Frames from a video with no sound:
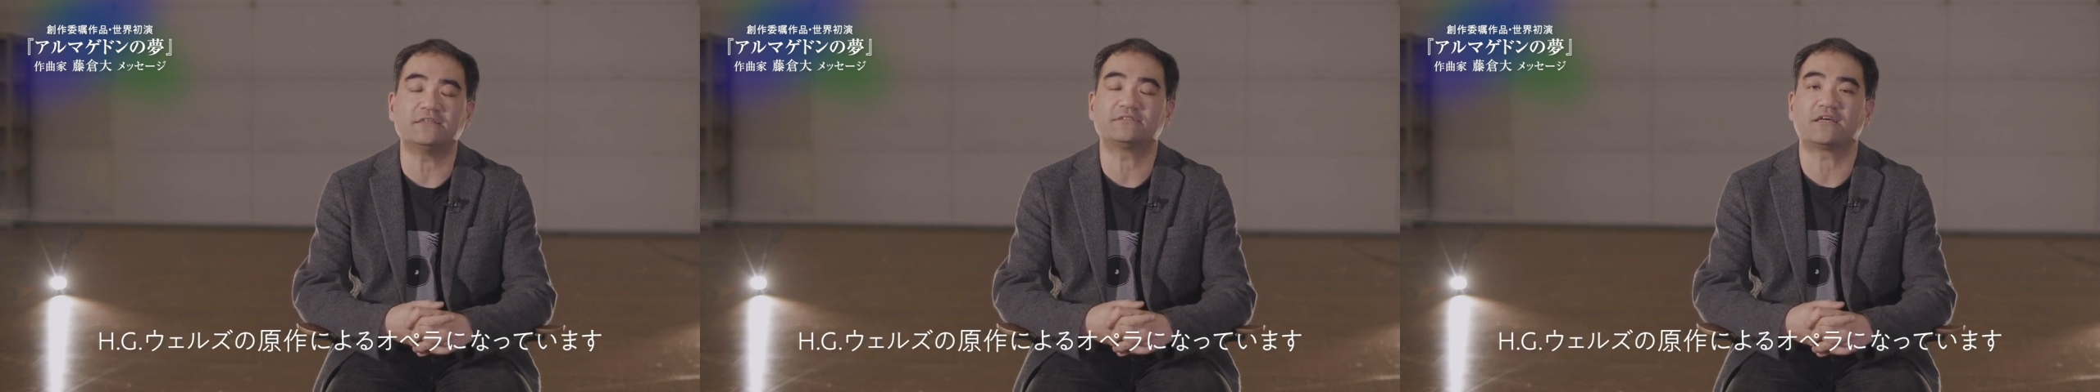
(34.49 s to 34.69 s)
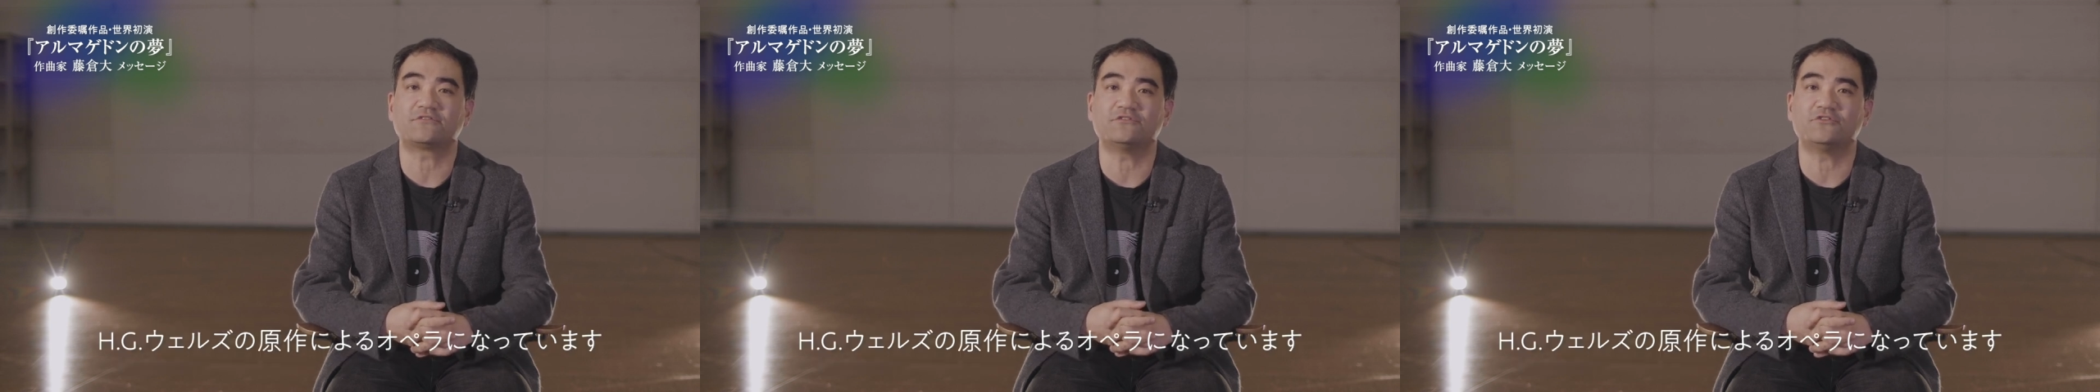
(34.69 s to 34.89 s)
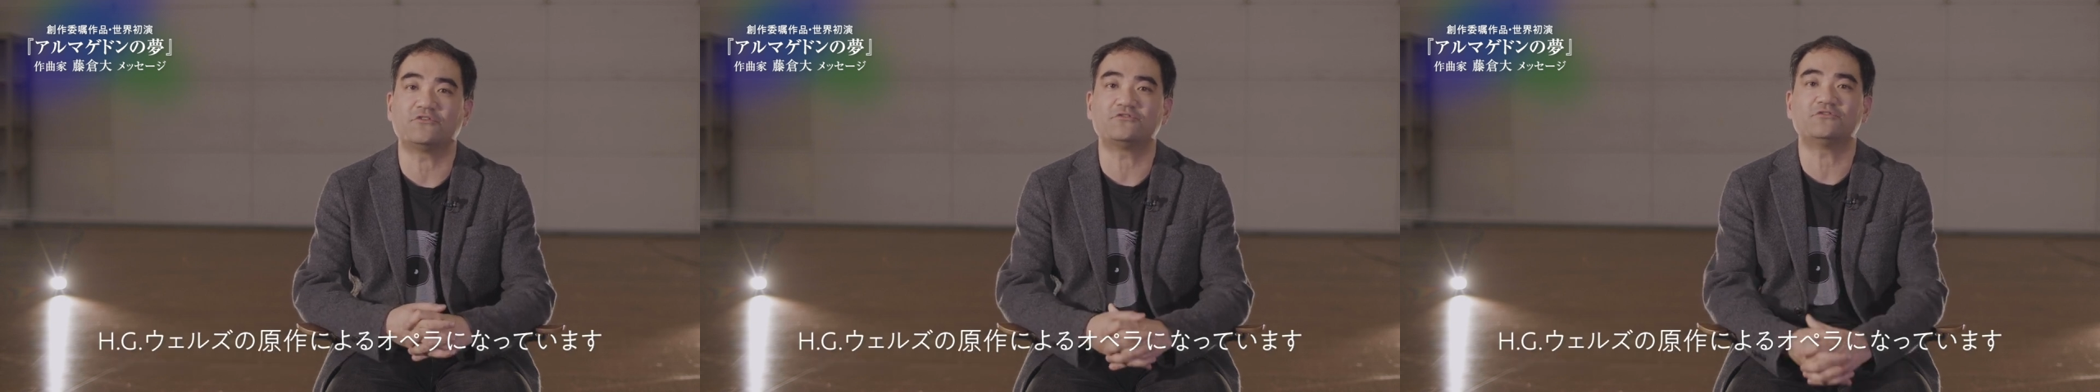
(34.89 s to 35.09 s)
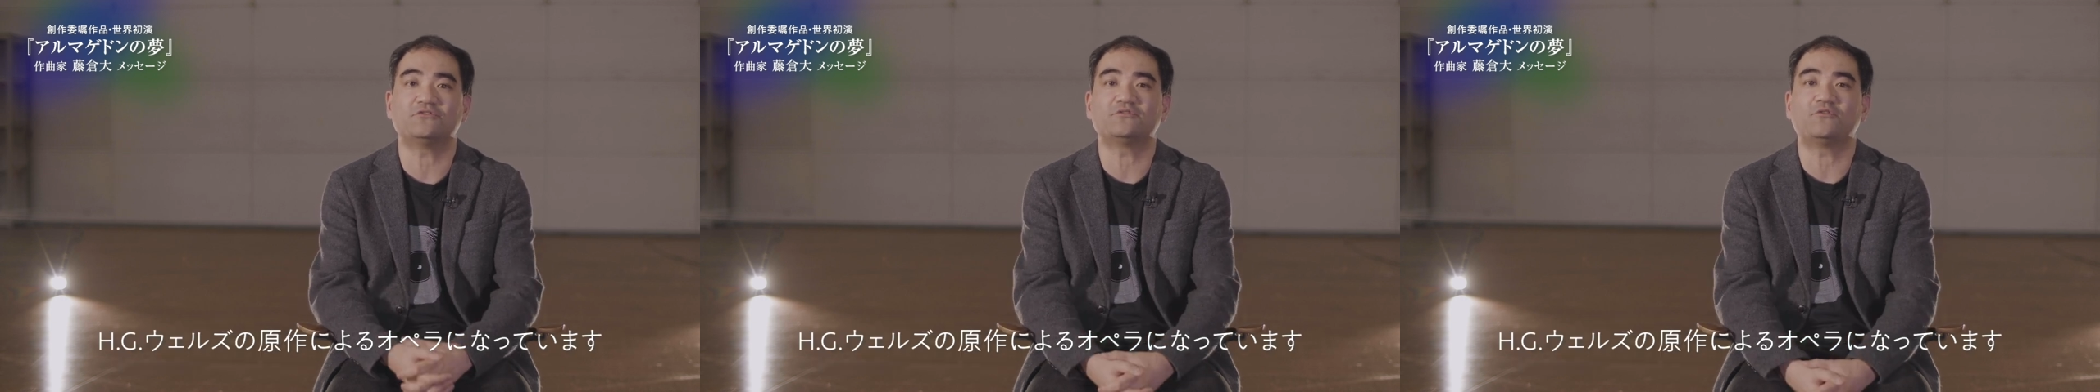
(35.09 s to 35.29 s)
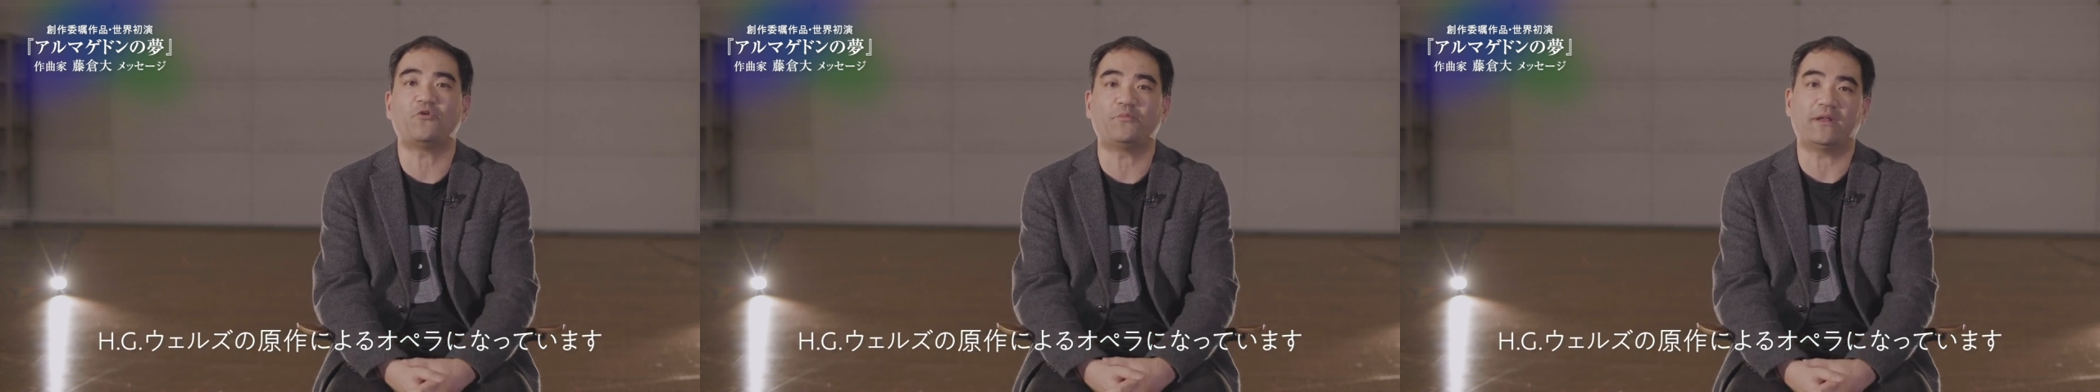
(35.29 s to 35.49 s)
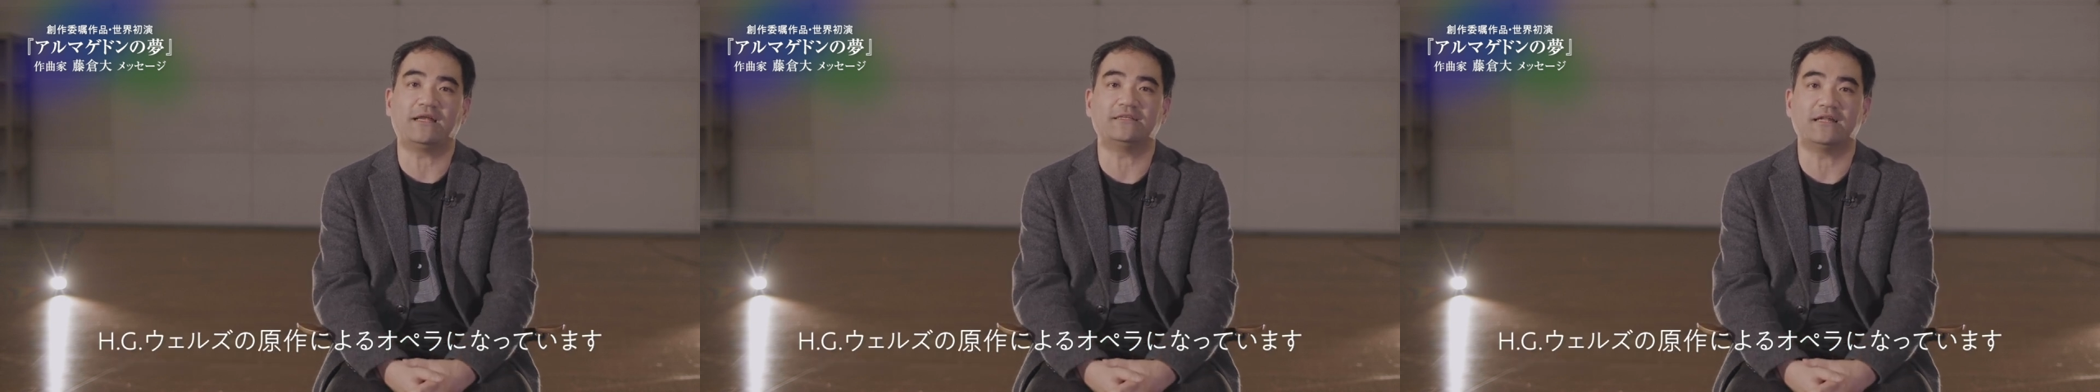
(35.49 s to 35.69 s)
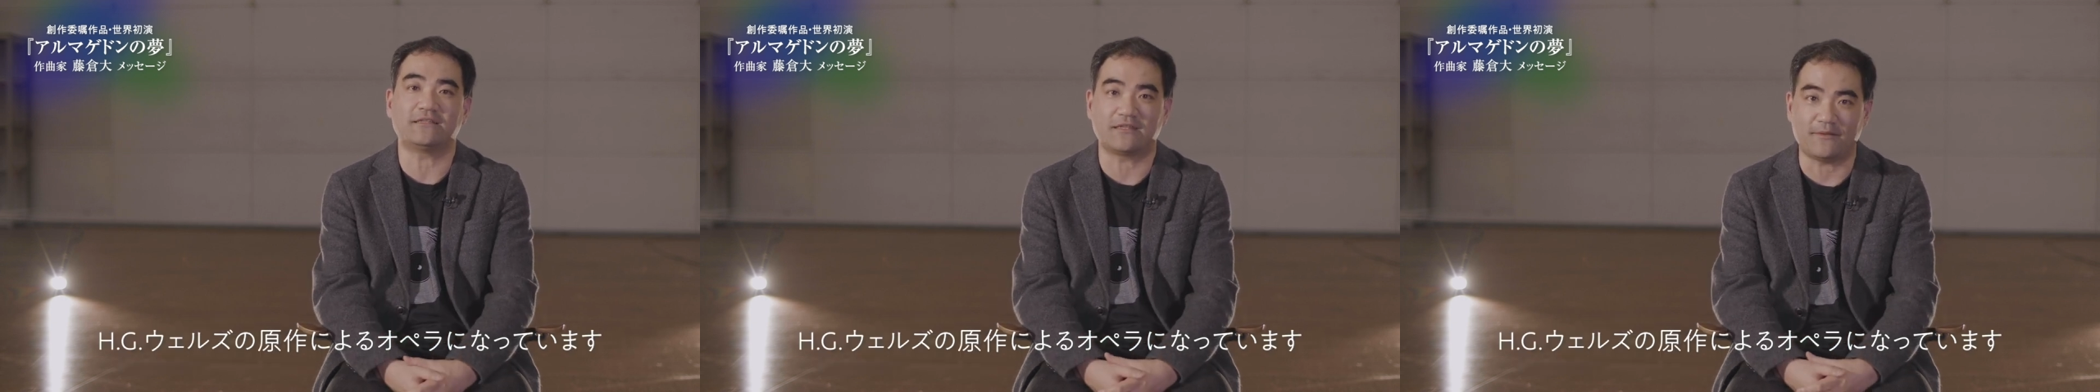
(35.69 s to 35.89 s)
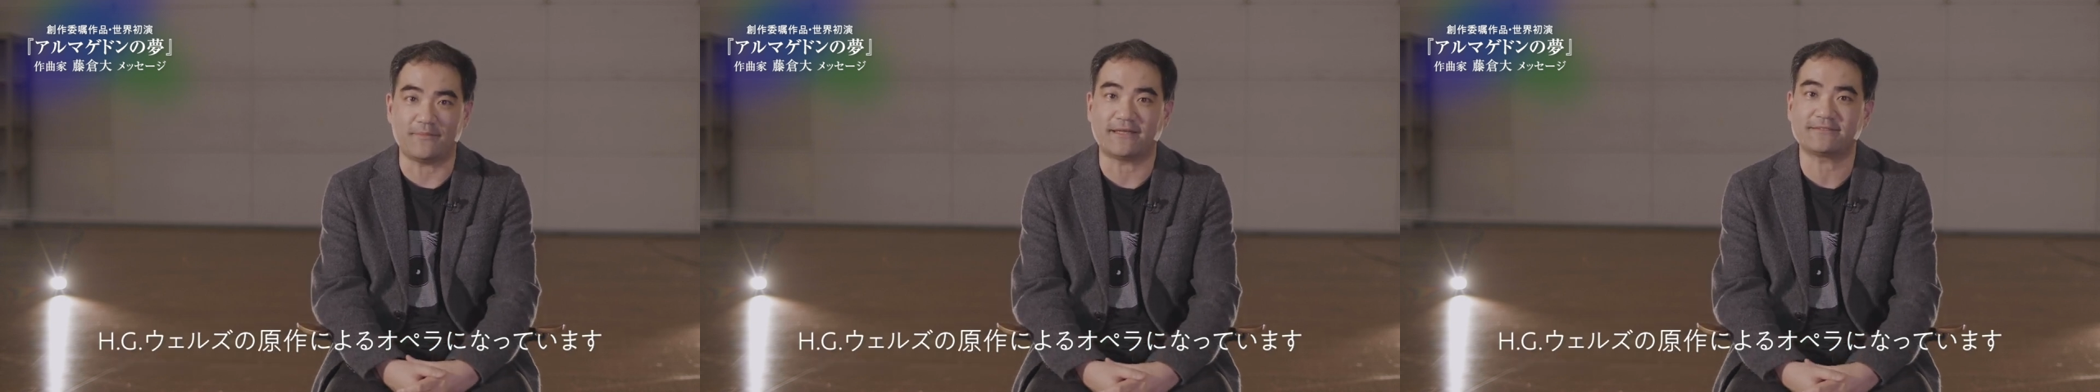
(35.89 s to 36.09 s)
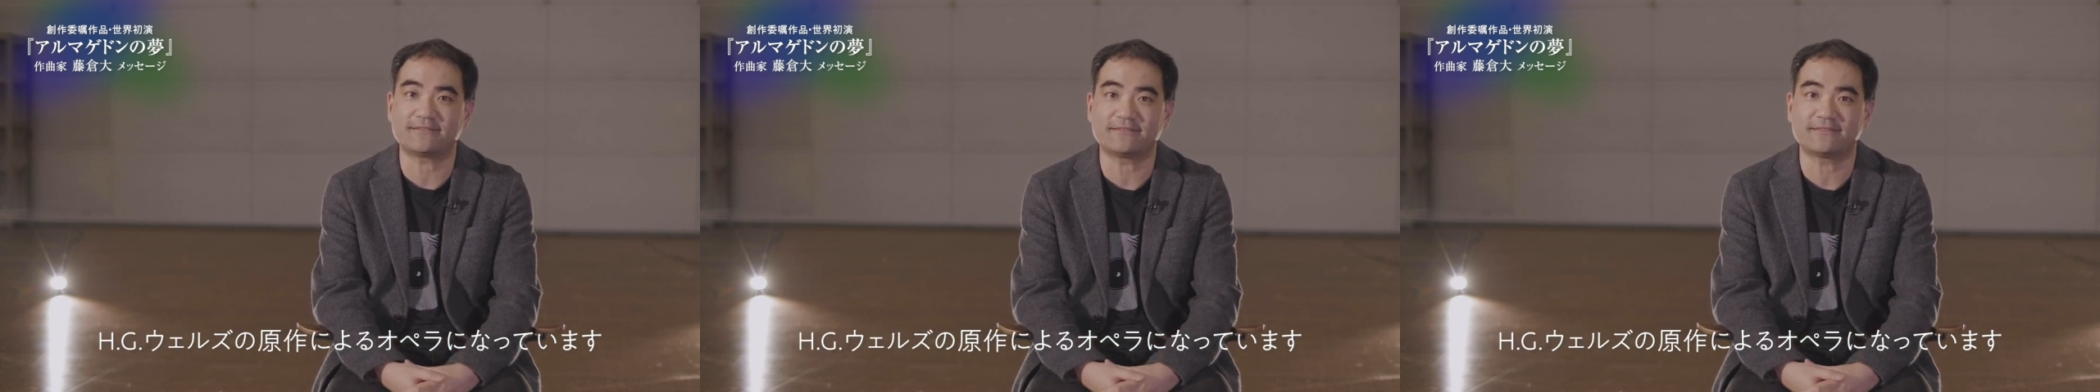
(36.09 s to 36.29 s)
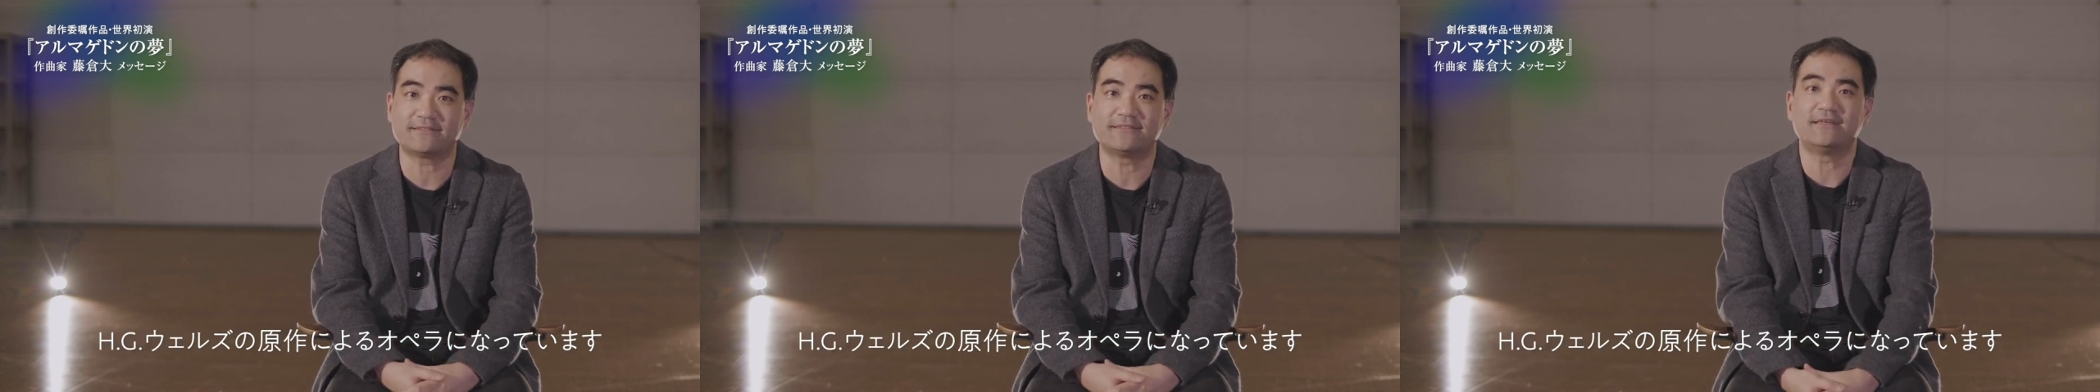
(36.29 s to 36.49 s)
原作によるオペラになっていま
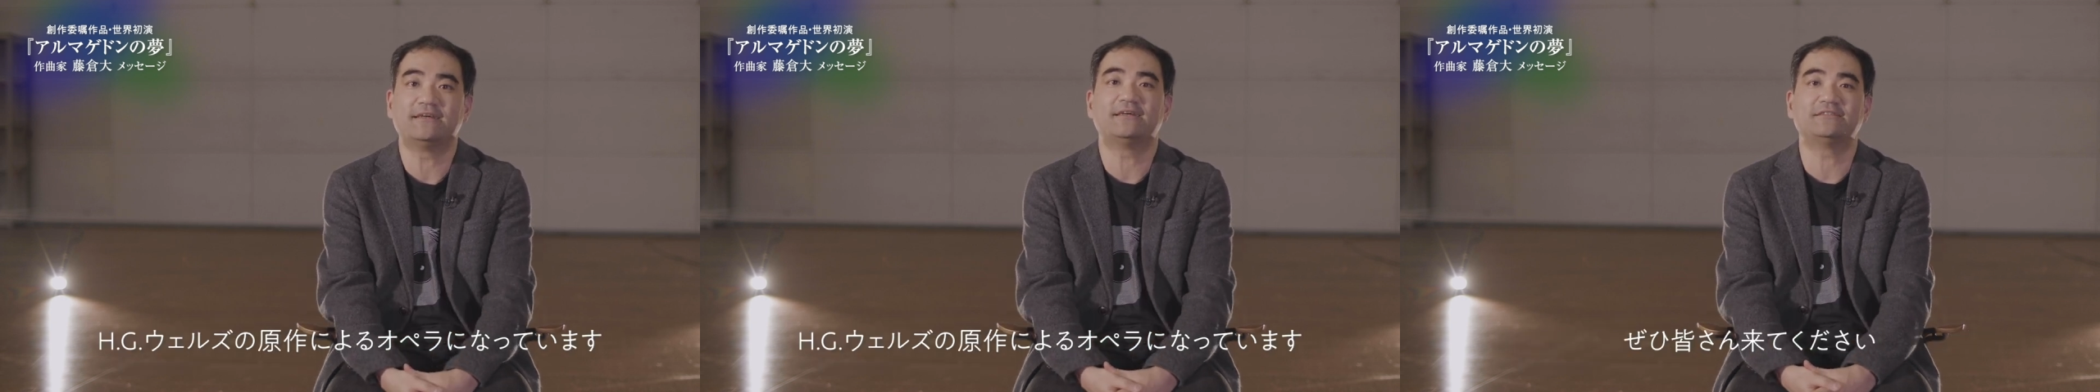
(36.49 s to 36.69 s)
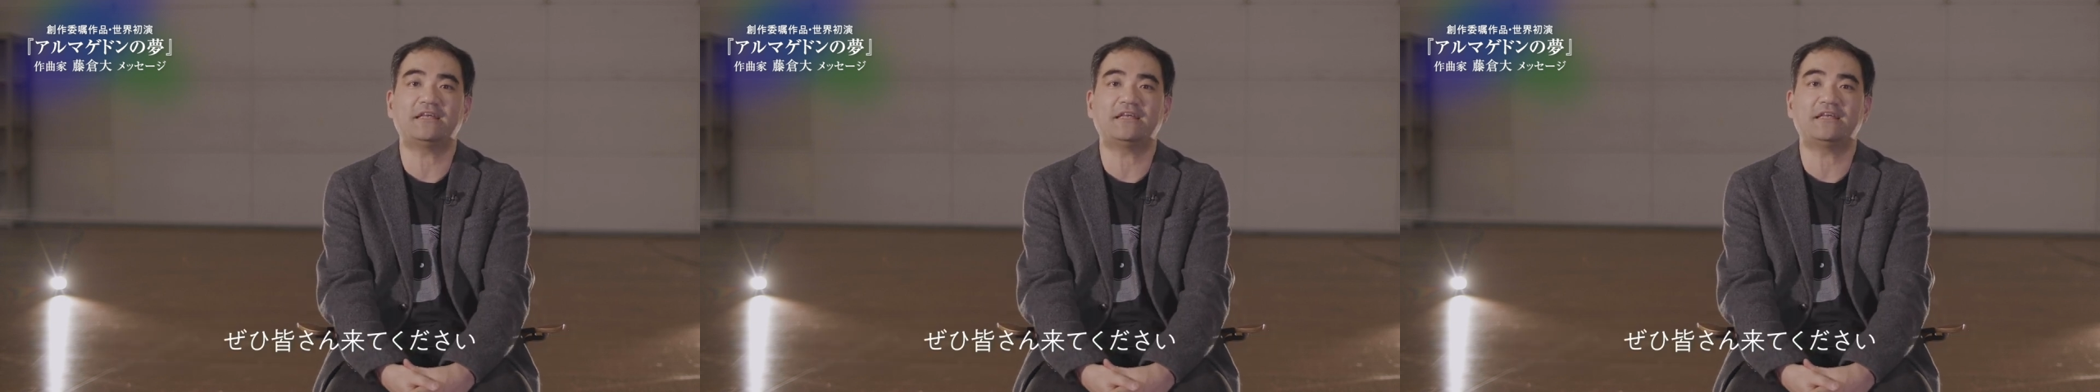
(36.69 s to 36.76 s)
す。